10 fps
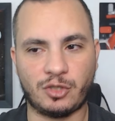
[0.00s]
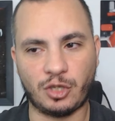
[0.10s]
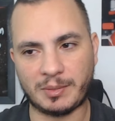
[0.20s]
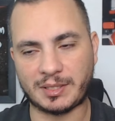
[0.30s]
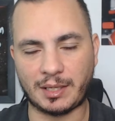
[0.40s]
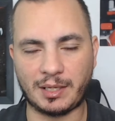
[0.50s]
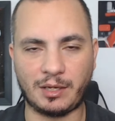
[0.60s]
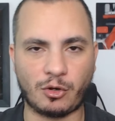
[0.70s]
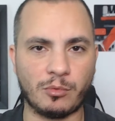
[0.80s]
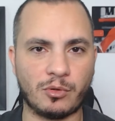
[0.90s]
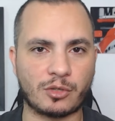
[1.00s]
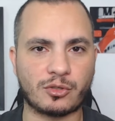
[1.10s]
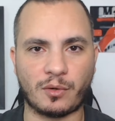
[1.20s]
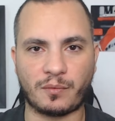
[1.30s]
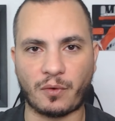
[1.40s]
Times ali como
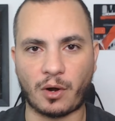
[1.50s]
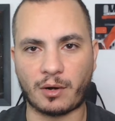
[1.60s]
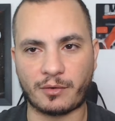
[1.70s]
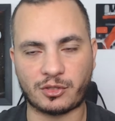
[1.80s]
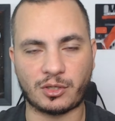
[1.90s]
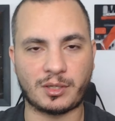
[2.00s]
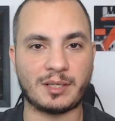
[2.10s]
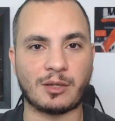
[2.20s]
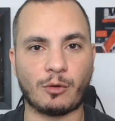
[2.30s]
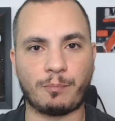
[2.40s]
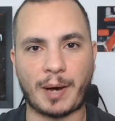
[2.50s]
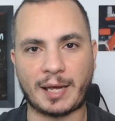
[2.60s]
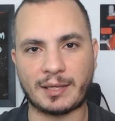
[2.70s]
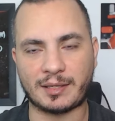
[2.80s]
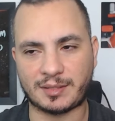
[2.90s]
Nottingham Forest, Crystal
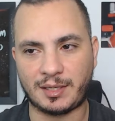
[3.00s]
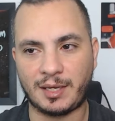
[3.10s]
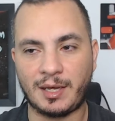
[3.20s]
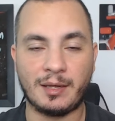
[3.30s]
Palace,